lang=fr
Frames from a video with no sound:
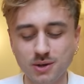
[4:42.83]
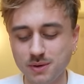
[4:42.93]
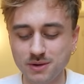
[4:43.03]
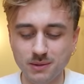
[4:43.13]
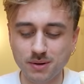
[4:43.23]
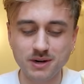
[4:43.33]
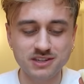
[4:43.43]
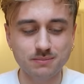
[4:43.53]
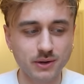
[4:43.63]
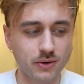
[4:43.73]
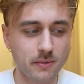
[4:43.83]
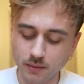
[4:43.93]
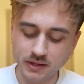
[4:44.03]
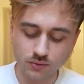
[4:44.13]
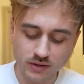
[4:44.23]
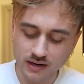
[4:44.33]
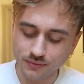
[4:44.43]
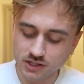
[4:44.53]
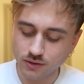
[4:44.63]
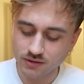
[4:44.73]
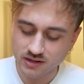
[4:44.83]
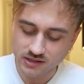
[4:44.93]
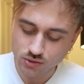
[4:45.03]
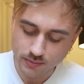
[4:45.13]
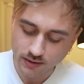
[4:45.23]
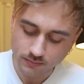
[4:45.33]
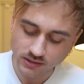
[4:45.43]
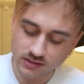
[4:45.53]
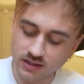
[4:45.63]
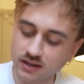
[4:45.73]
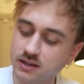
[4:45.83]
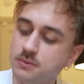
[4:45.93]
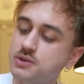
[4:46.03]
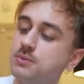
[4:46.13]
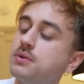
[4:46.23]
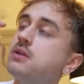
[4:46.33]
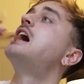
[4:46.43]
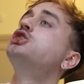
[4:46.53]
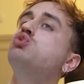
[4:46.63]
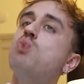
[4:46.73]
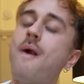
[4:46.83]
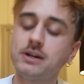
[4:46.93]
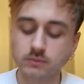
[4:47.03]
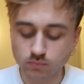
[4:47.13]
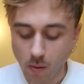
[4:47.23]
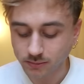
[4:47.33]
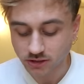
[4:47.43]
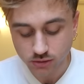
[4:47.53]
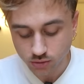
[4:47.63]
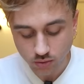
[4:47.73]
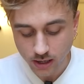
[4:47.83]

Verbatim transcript: quand même, elle est pas mal cette mayo. Putain, en tout cas, les frites, j'ai envie de les assommer. Hein. C'est une dinguerie comme elles sont bonnes. Les petits oignons